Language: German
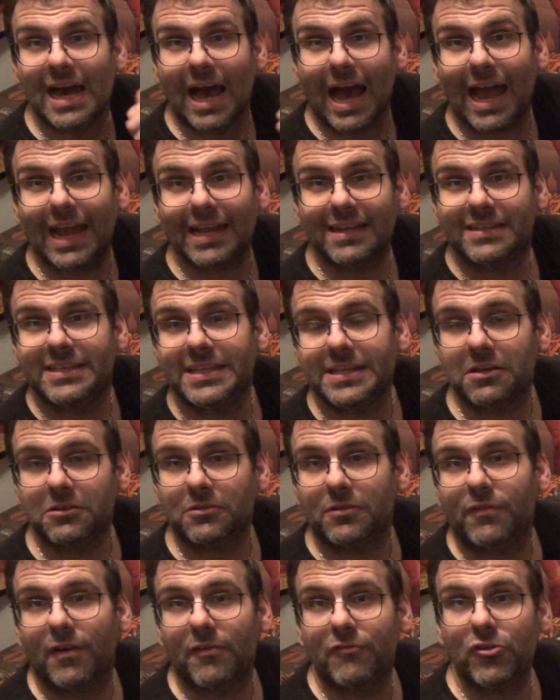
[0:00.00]
ein Ticker
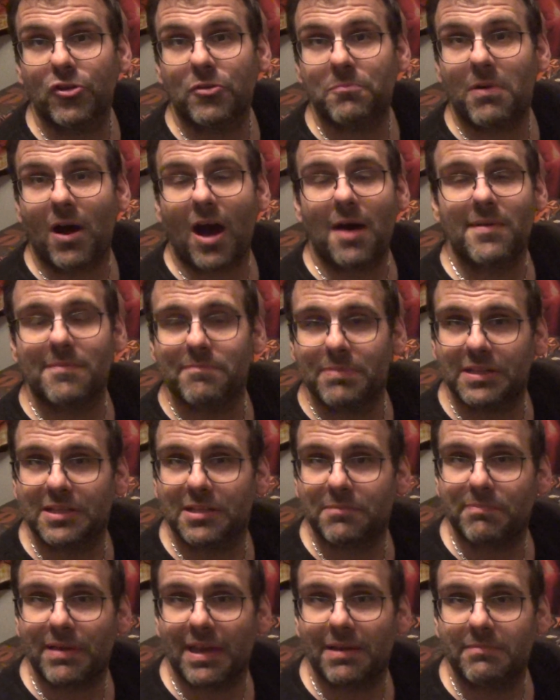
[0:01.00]
noch verfügbar, aber
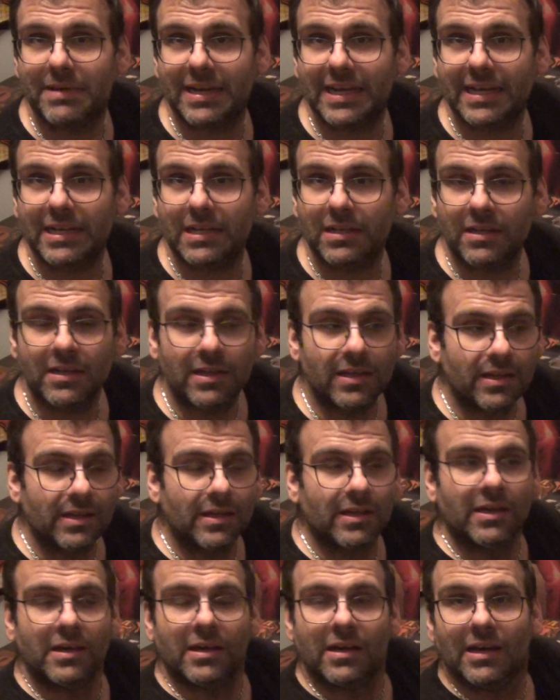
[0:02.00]
bitte per Mail.
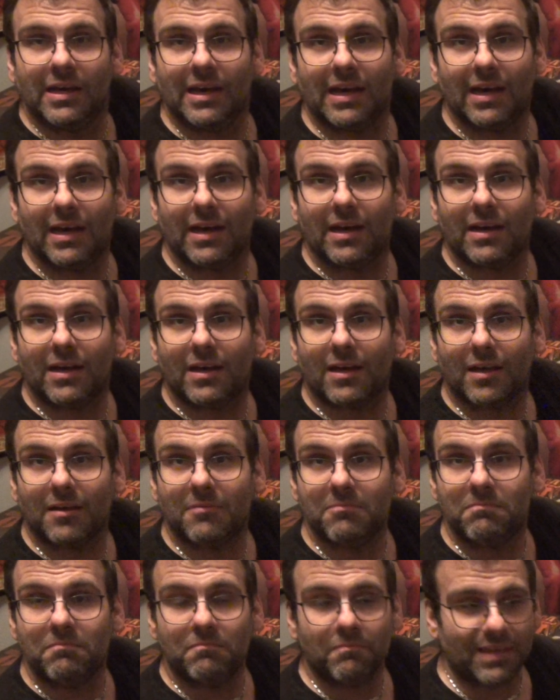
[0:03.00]

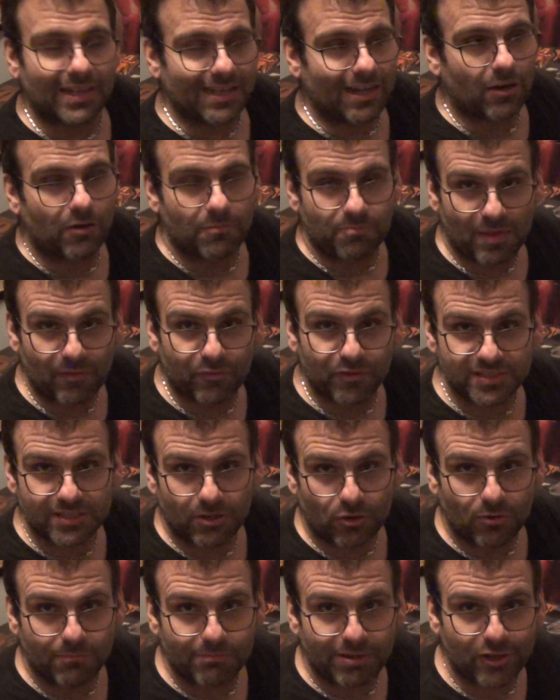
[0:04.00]
Ähm, genau, auf
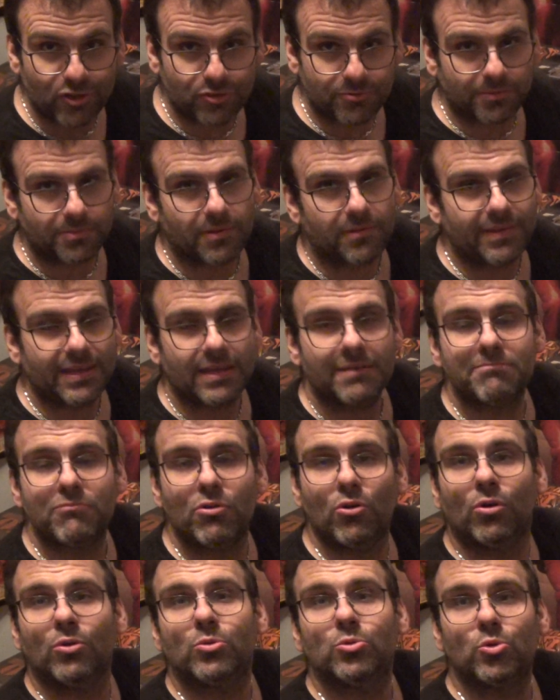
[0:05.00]
unserer Homepage
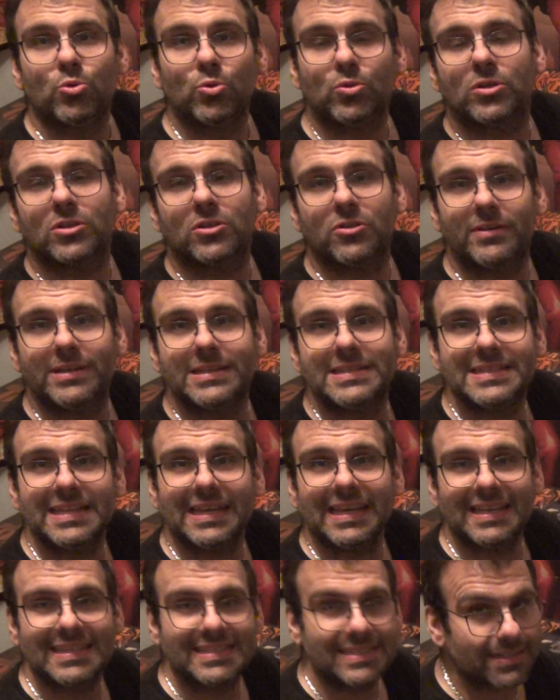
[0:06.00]

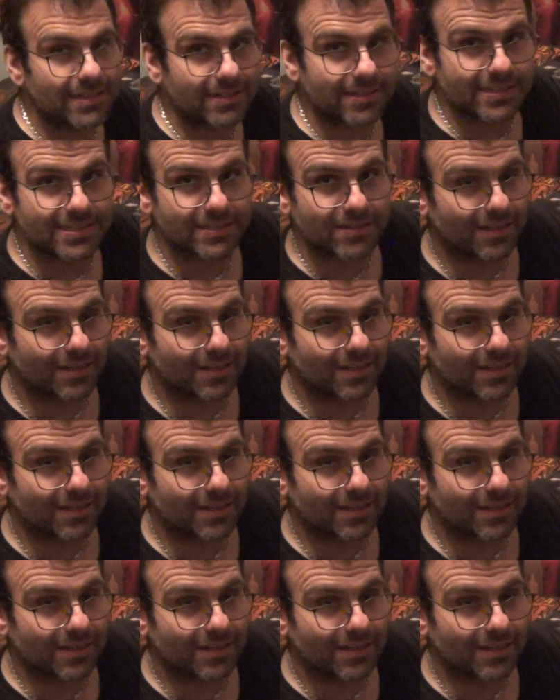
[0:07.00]
www.routertoys.de seht ihr das